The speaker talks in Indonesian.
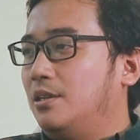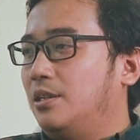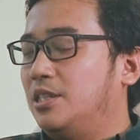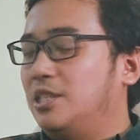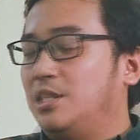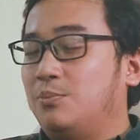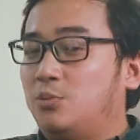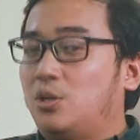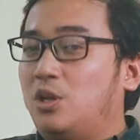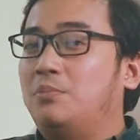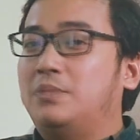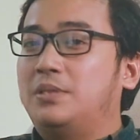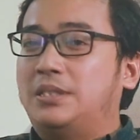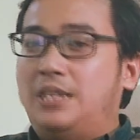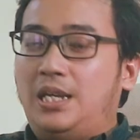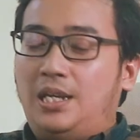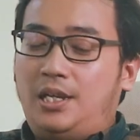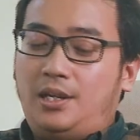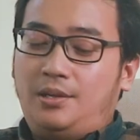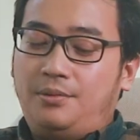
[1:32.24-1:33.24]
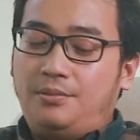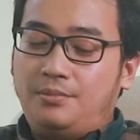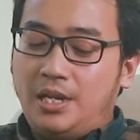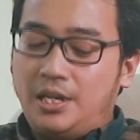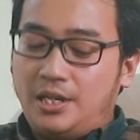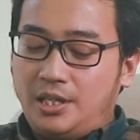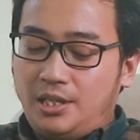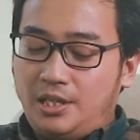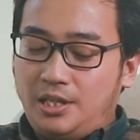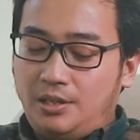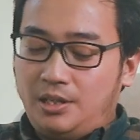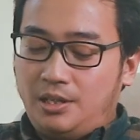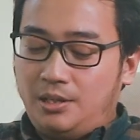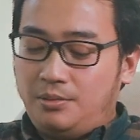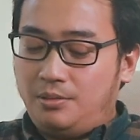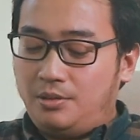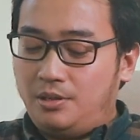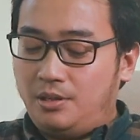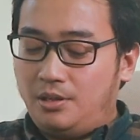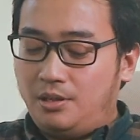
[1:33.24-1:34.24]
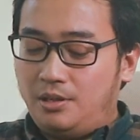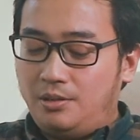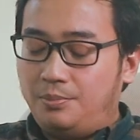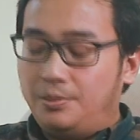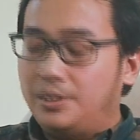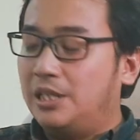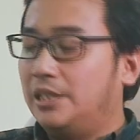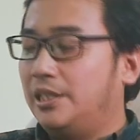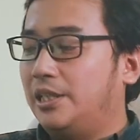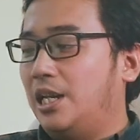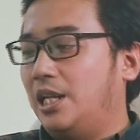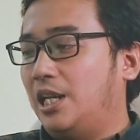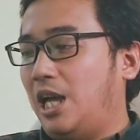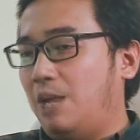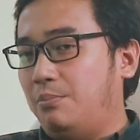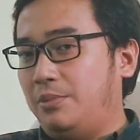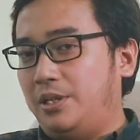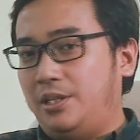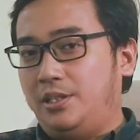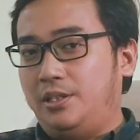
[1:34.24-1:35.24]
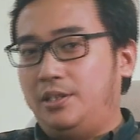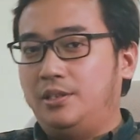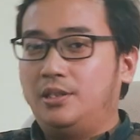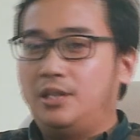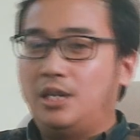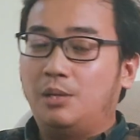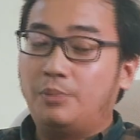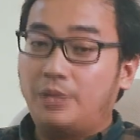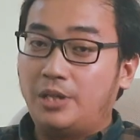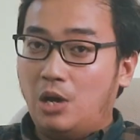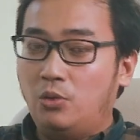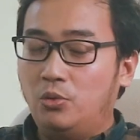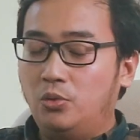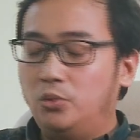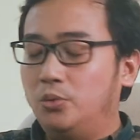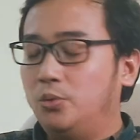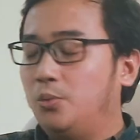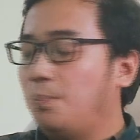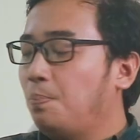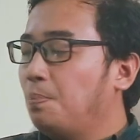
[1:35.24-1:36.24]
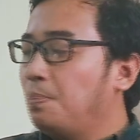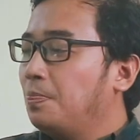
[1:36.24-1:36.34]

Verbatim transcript: kesimpulan besar dari eh, penelitian kami terlebih dahulu.